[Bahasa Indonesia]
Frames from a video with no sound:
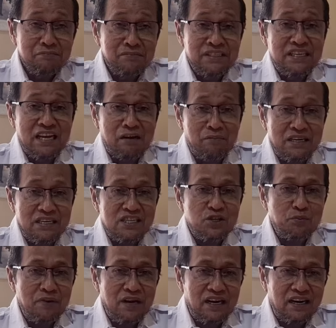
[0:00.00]
menjabat
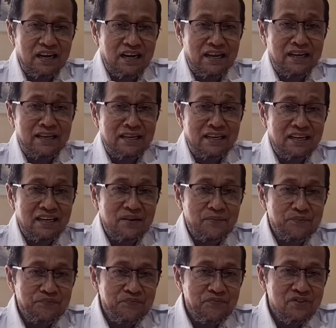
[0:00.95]
sebagai
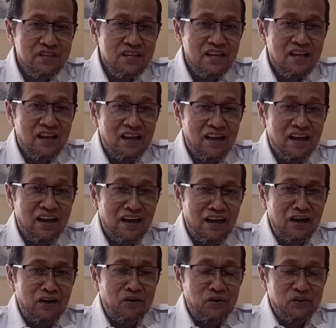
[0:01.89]

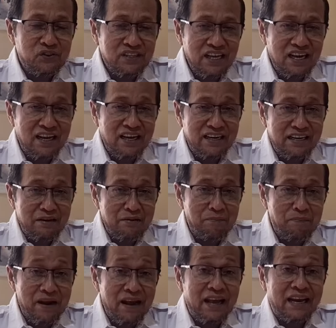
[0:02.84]
anggota
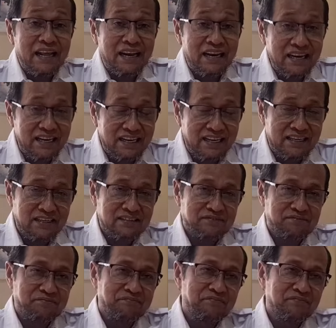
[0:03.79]
DPR RI
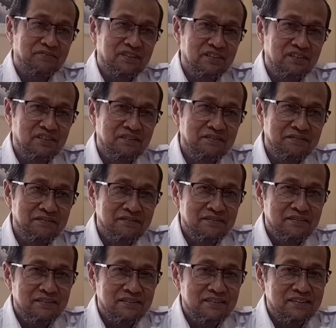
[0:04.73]

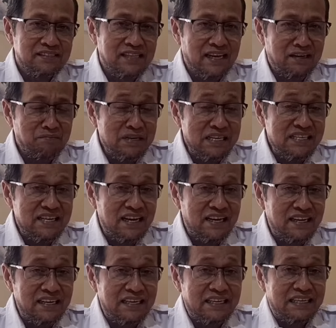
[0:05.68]
dan
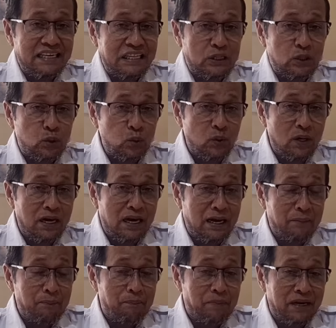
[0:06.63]
menjadi
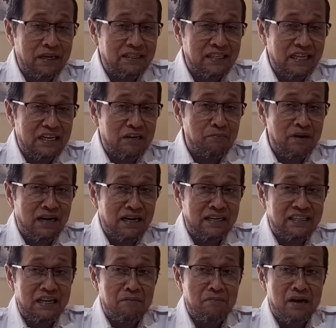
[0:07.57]
ketua Partai
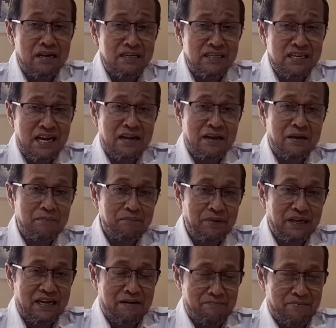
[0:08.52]
Kebangkitan Bangsa
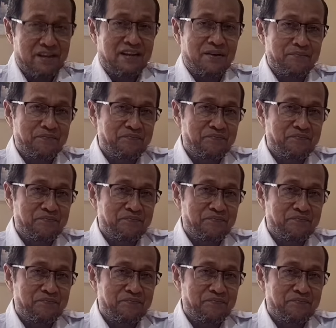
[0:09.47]
PKB.